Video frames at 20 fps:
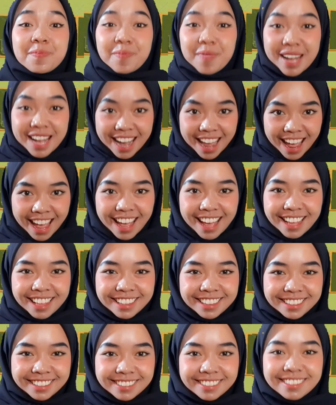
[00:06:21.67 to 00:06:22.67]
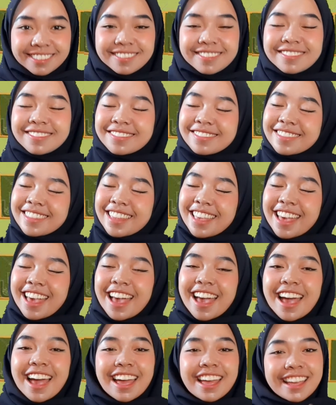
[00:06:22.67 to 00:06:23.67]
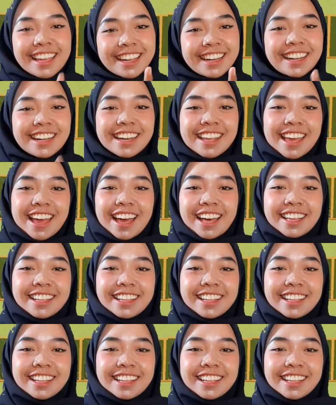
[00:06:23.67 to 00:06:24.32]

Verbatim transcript: benda ini dia.